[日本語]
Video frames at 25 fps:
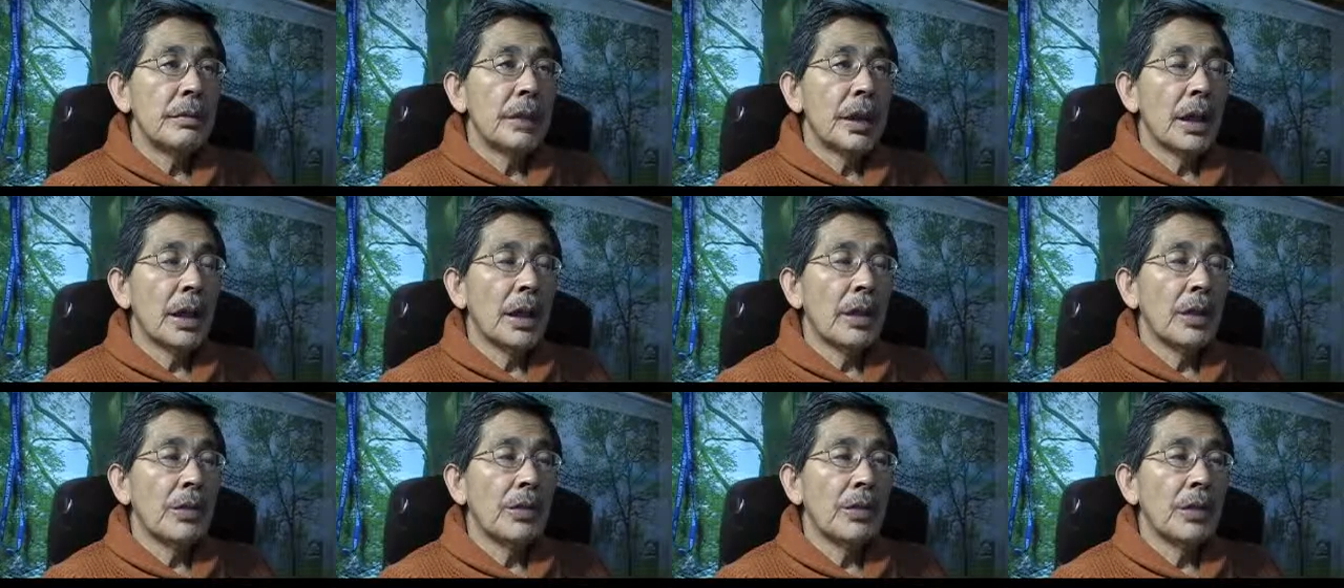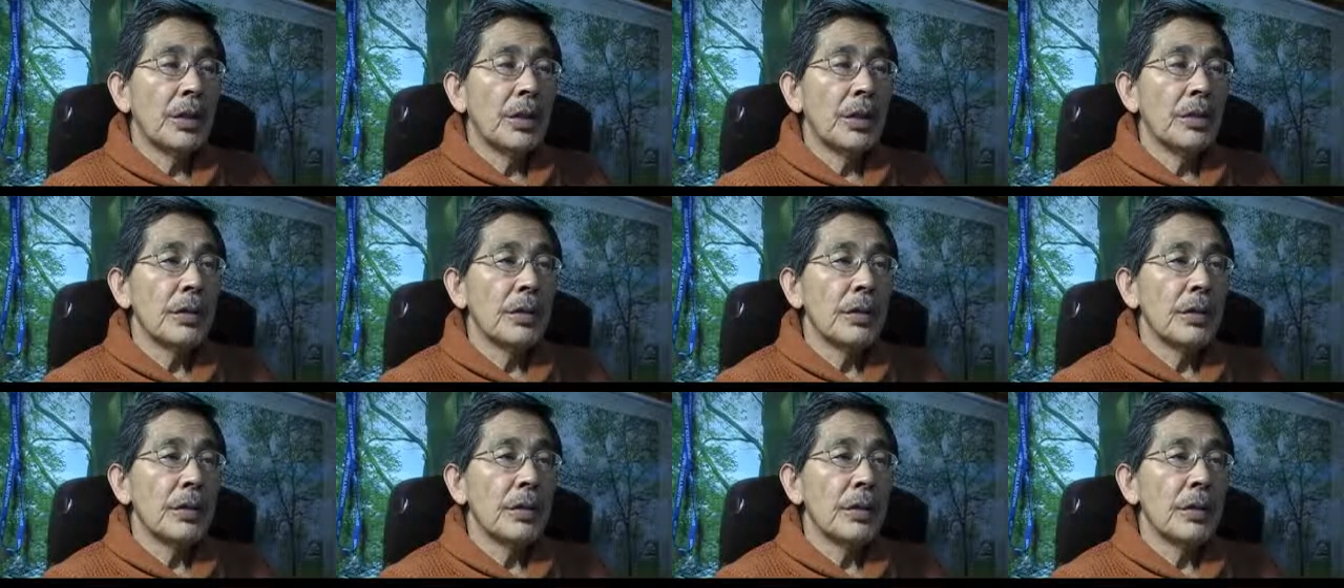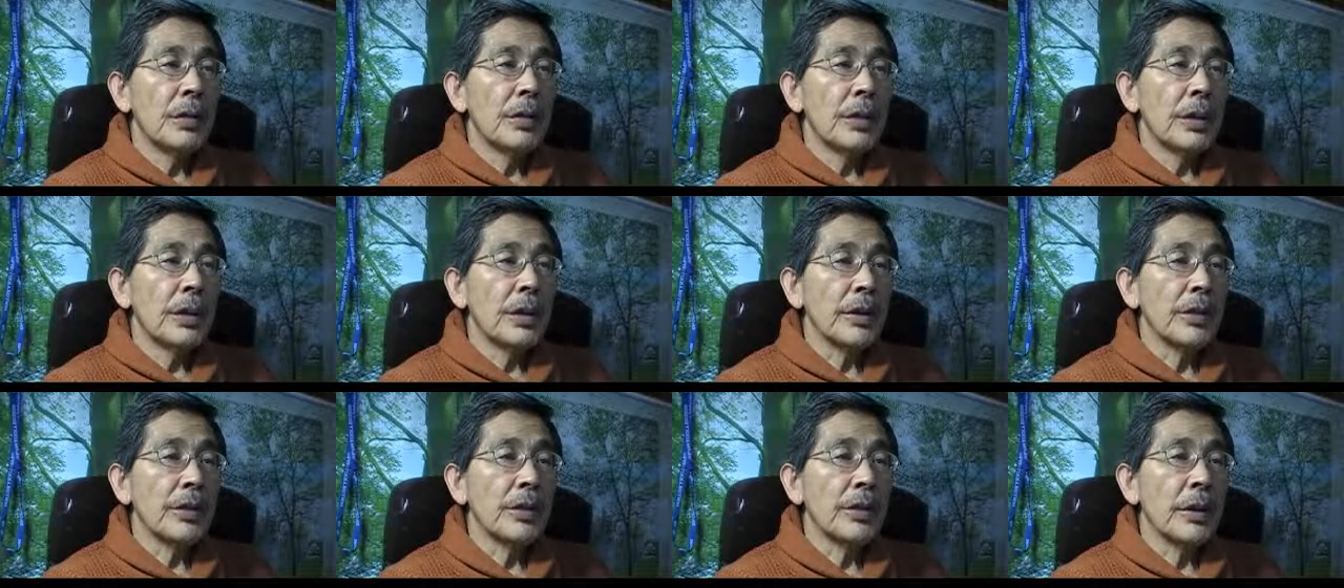まあ、フロイトによれ
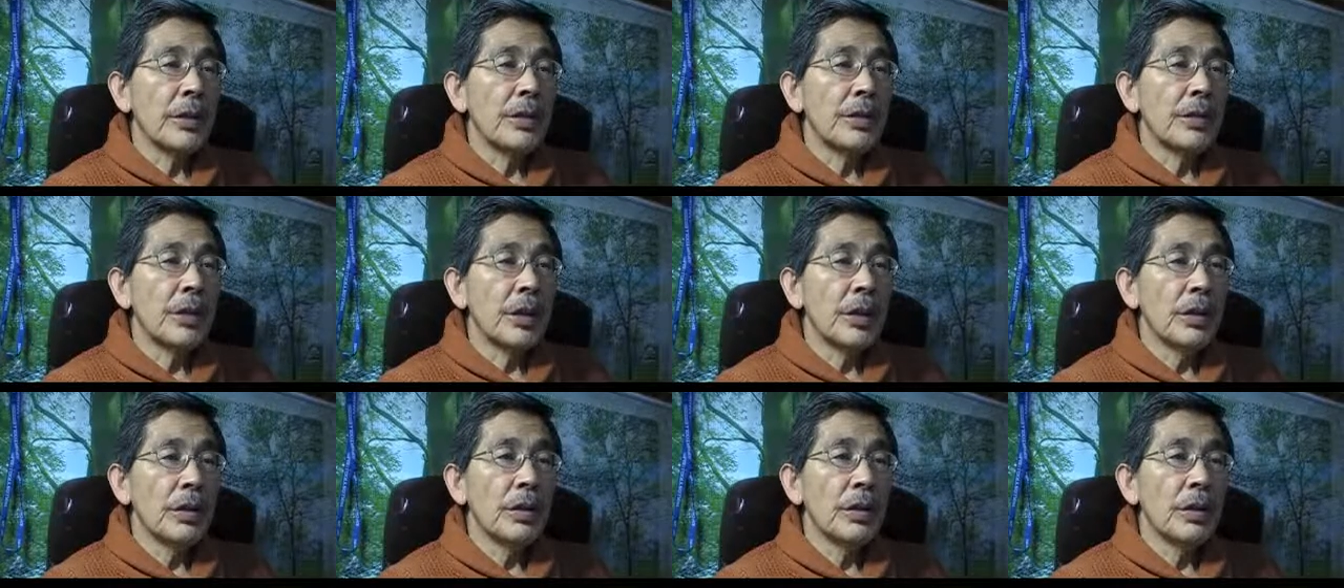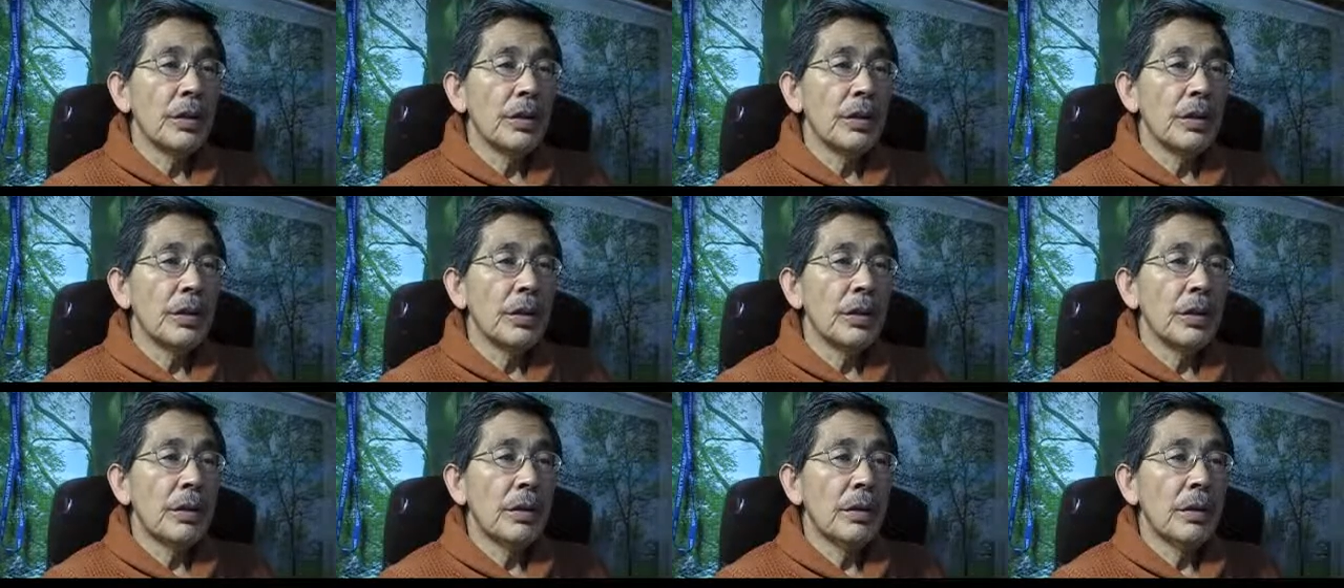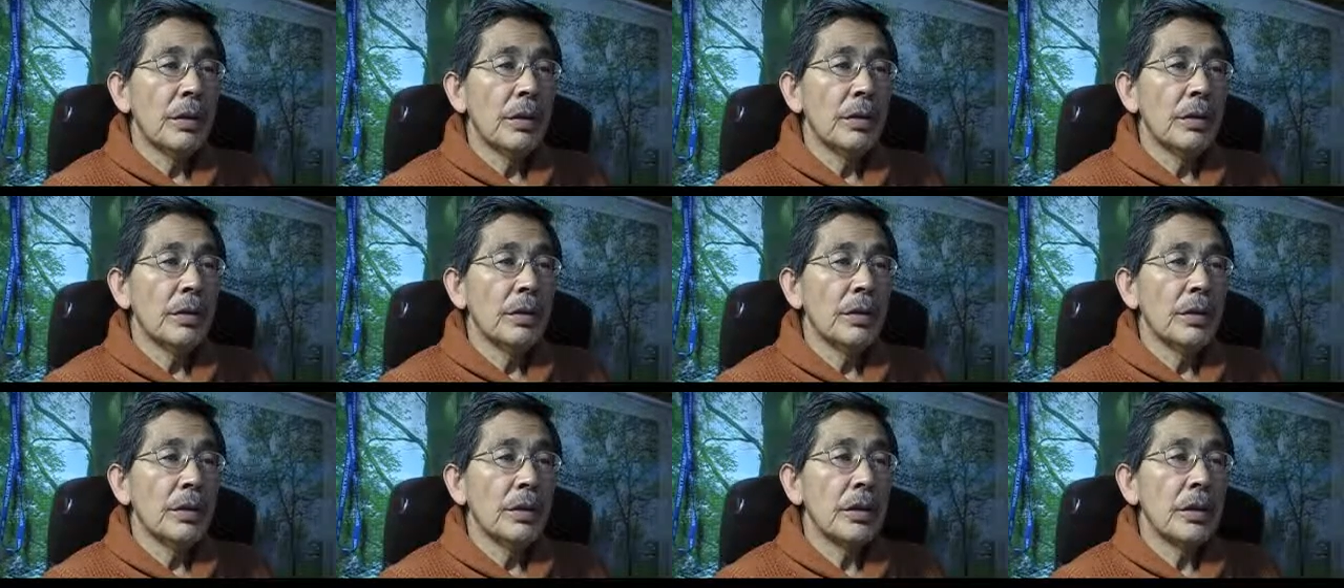ばですね、フロイト理
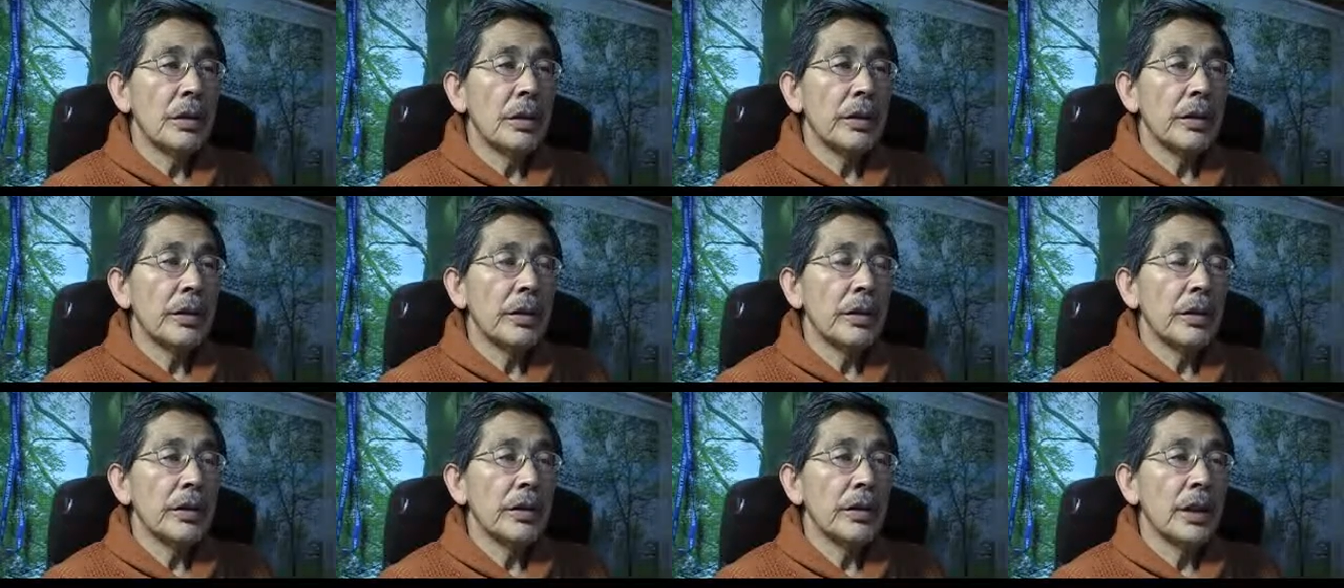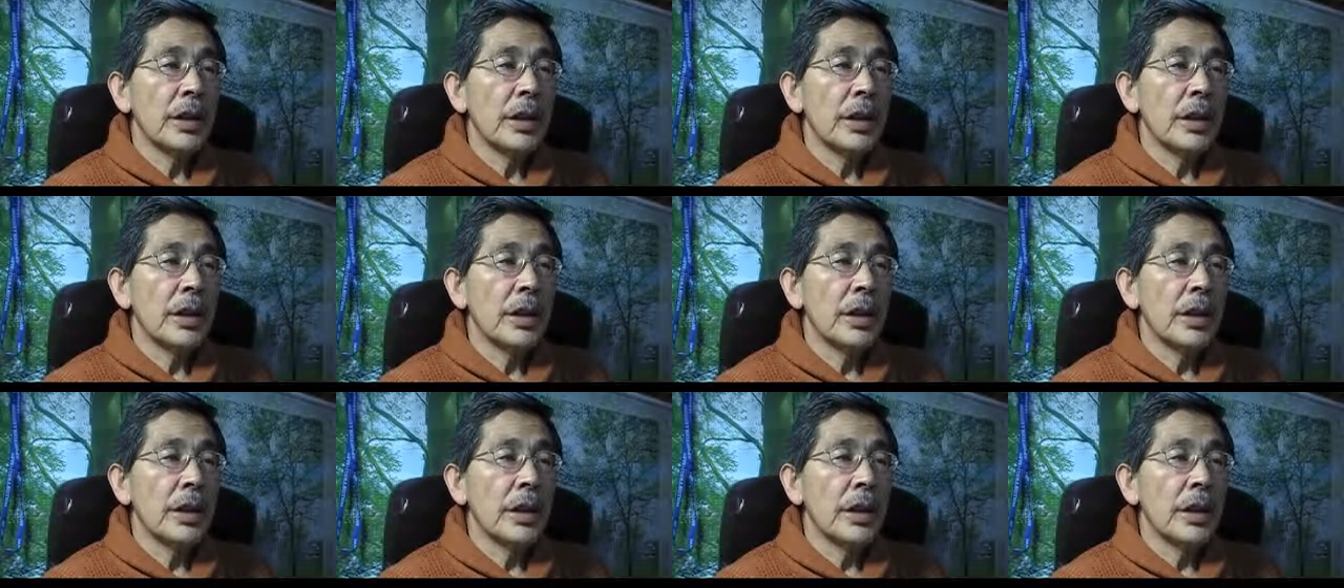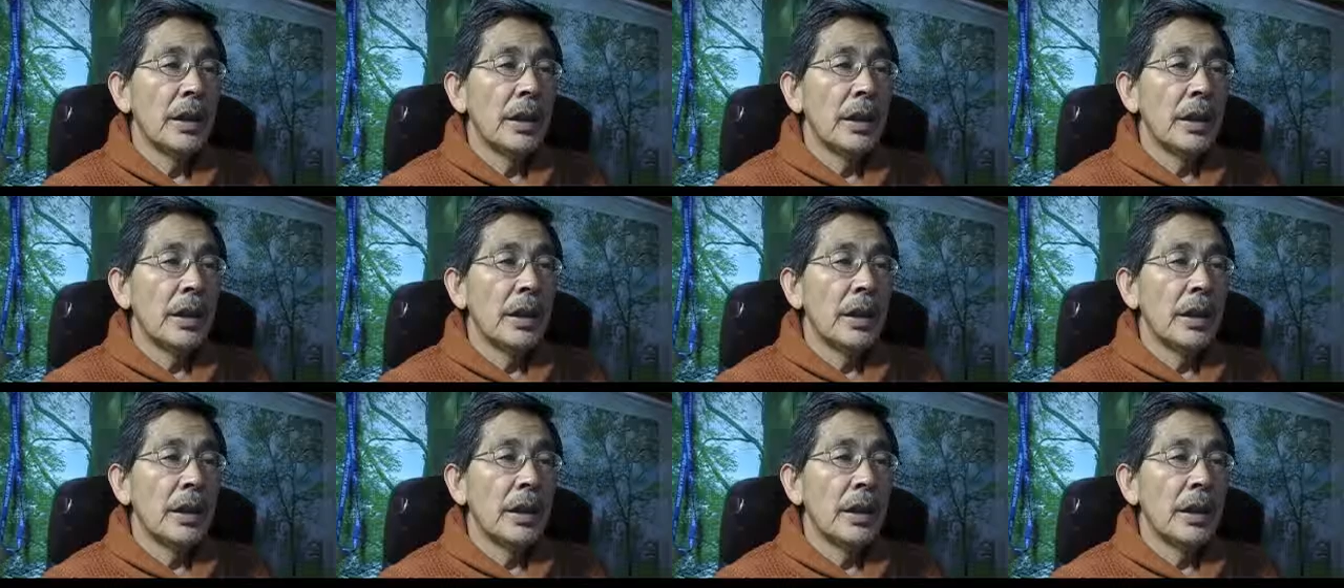論によればですね、